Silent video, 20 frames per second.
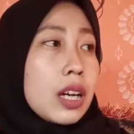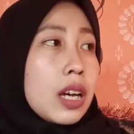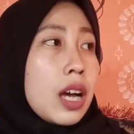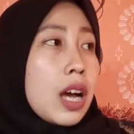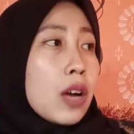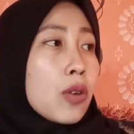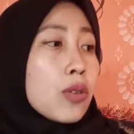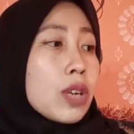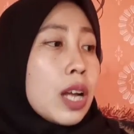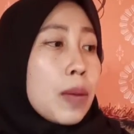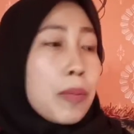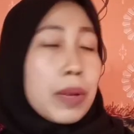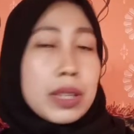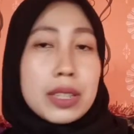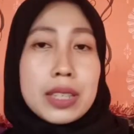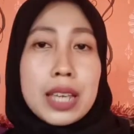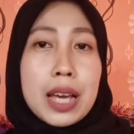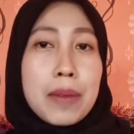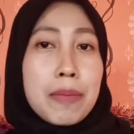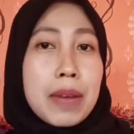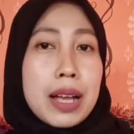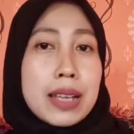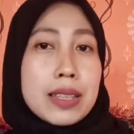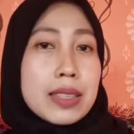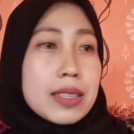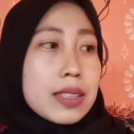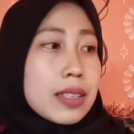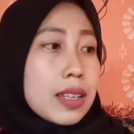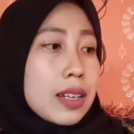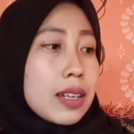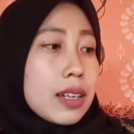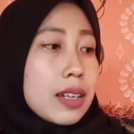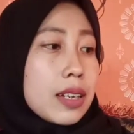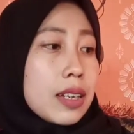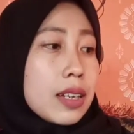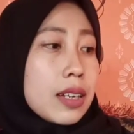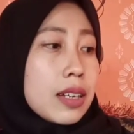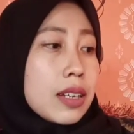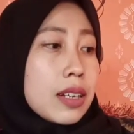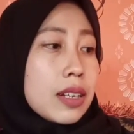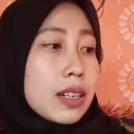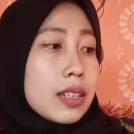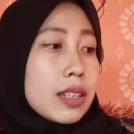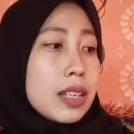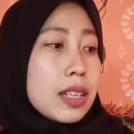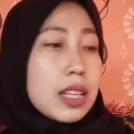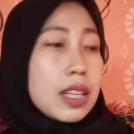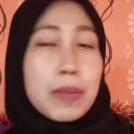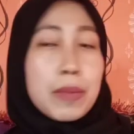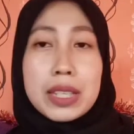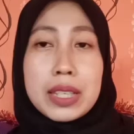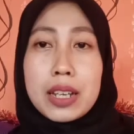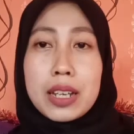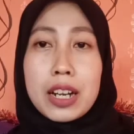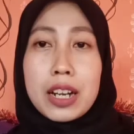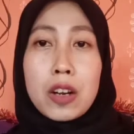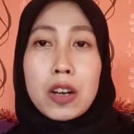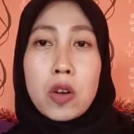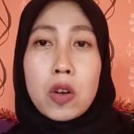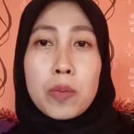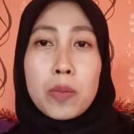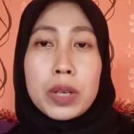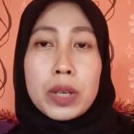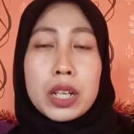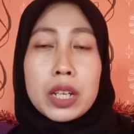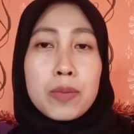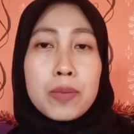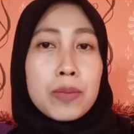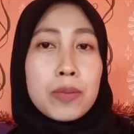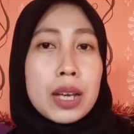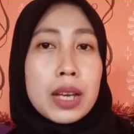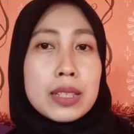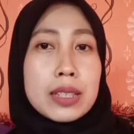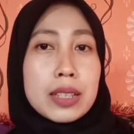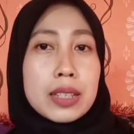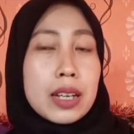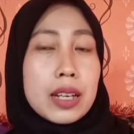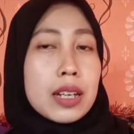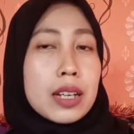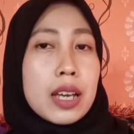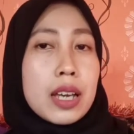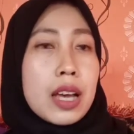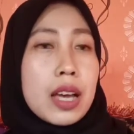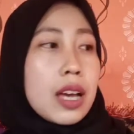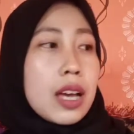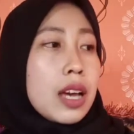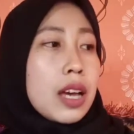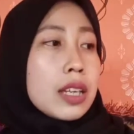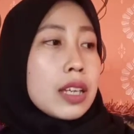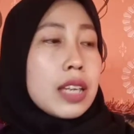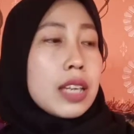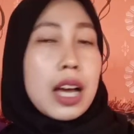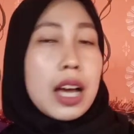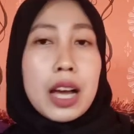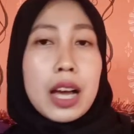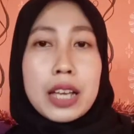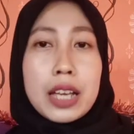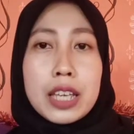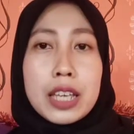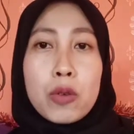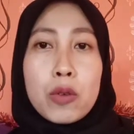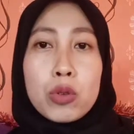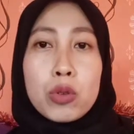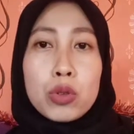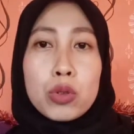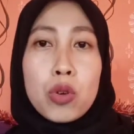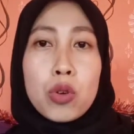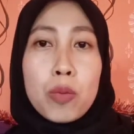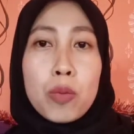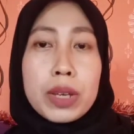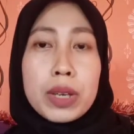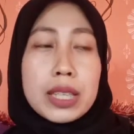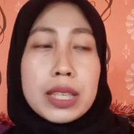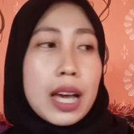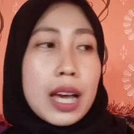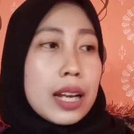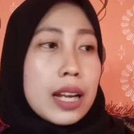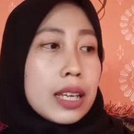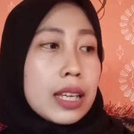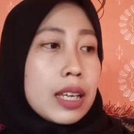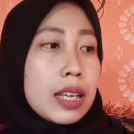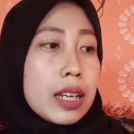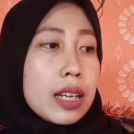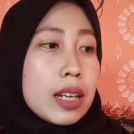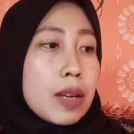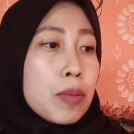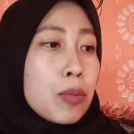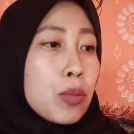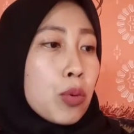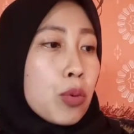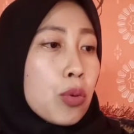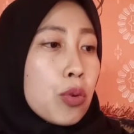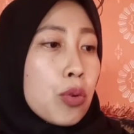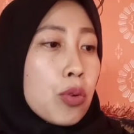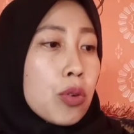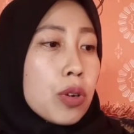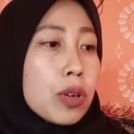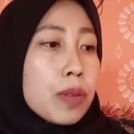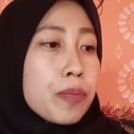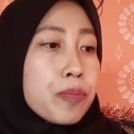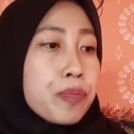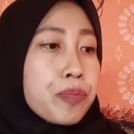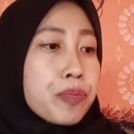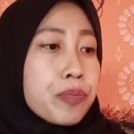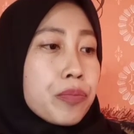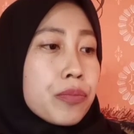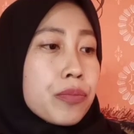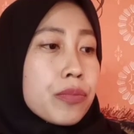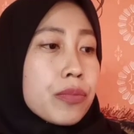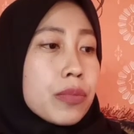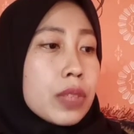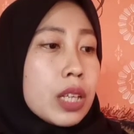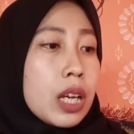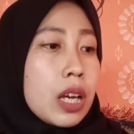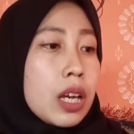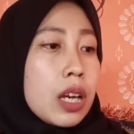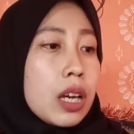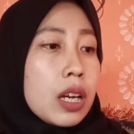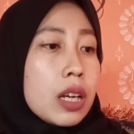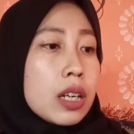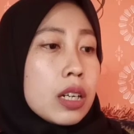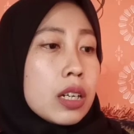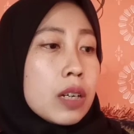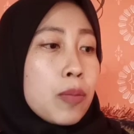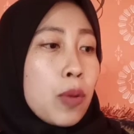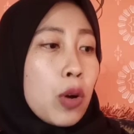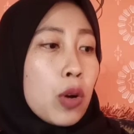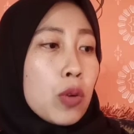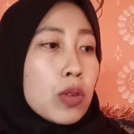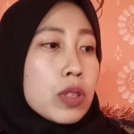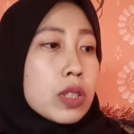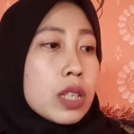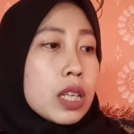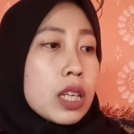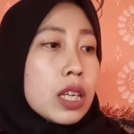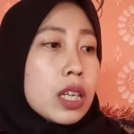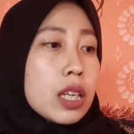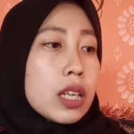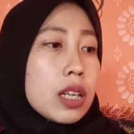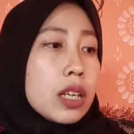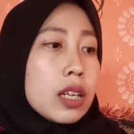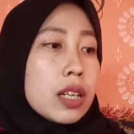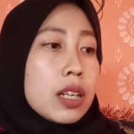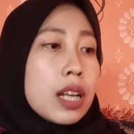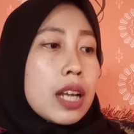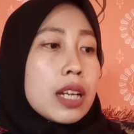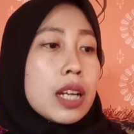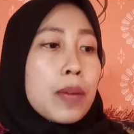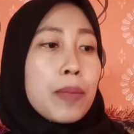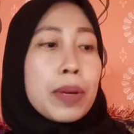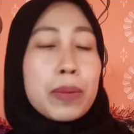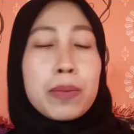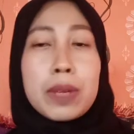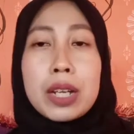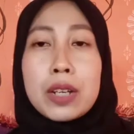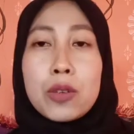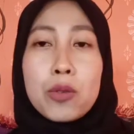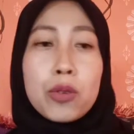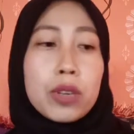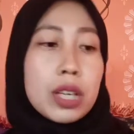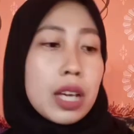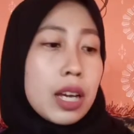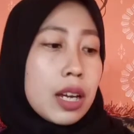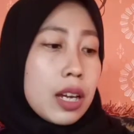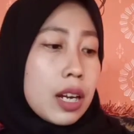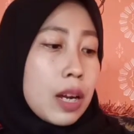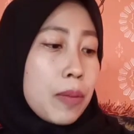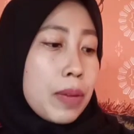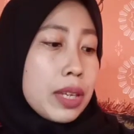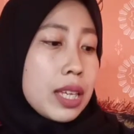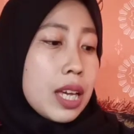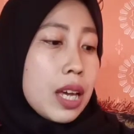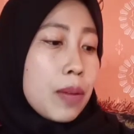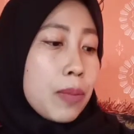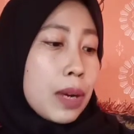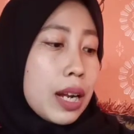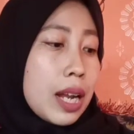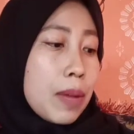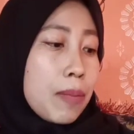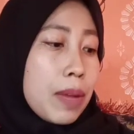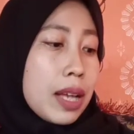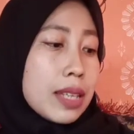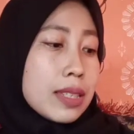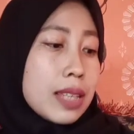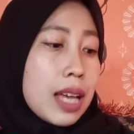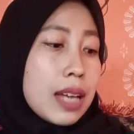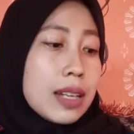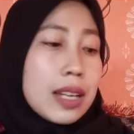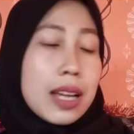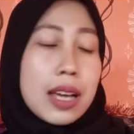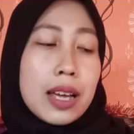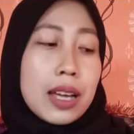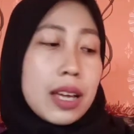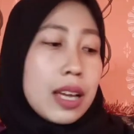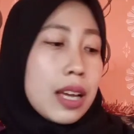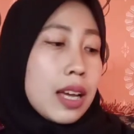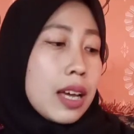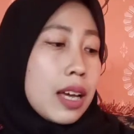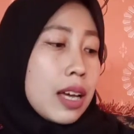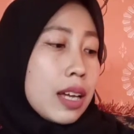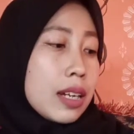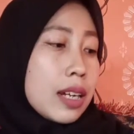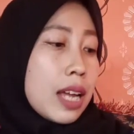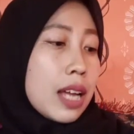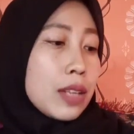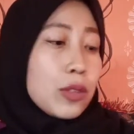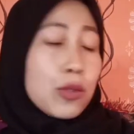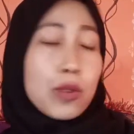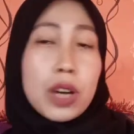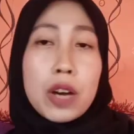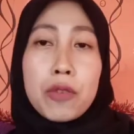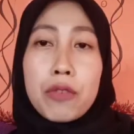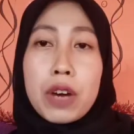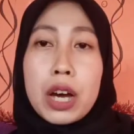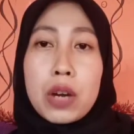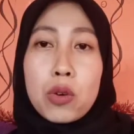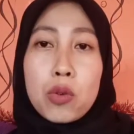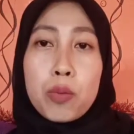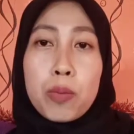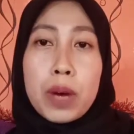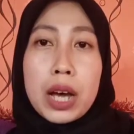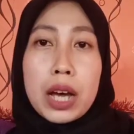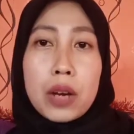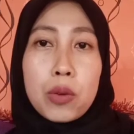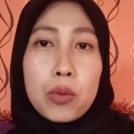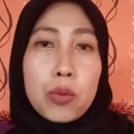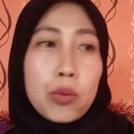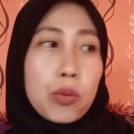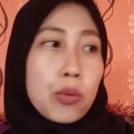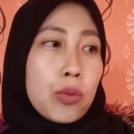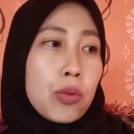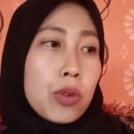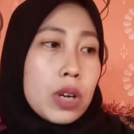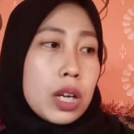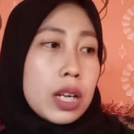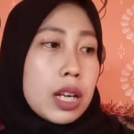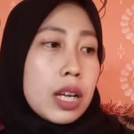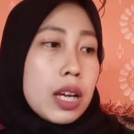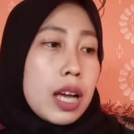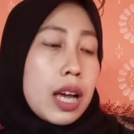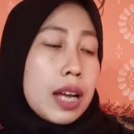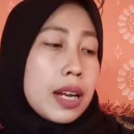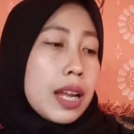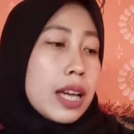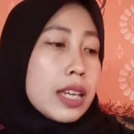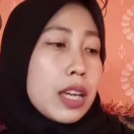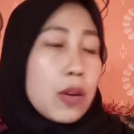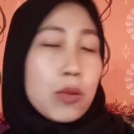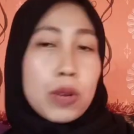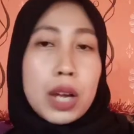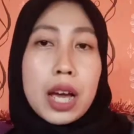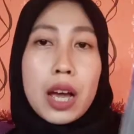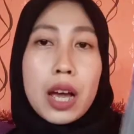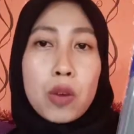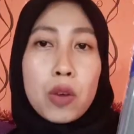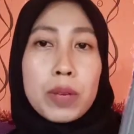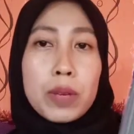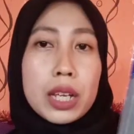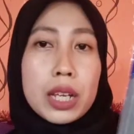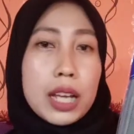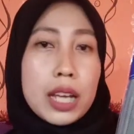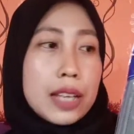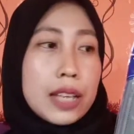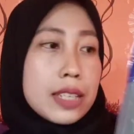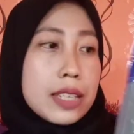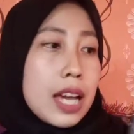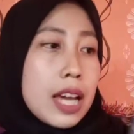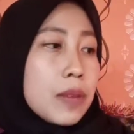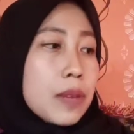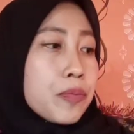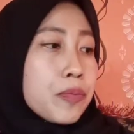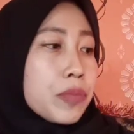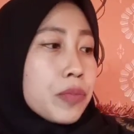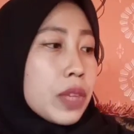aku dapatnya masker ini masker elop ini masker yang hanya untuk menyaring debu e, polusi dan dapat melindungi yang namanya pernapasan dan juga paru-paru karena nggak ada ya udah aku beli ini aja